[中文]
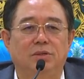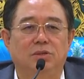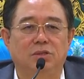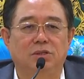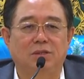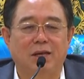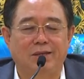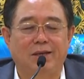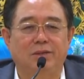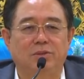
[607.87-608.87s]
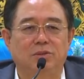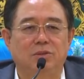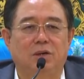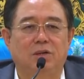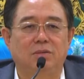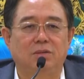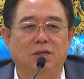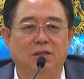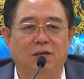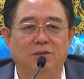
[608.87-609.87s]
说是大家要知道，
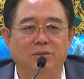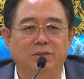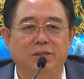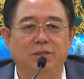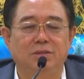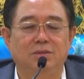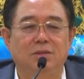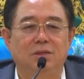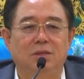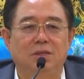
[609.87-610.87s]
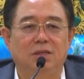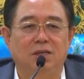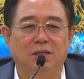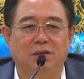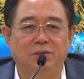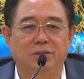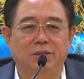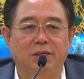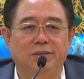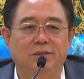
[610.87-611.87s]
体道于身，体道于
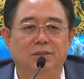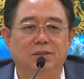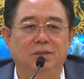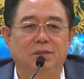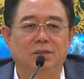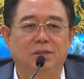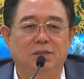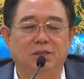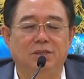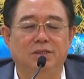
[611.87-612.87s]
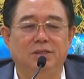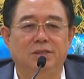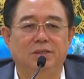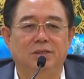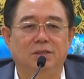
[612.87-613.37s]
心，是一个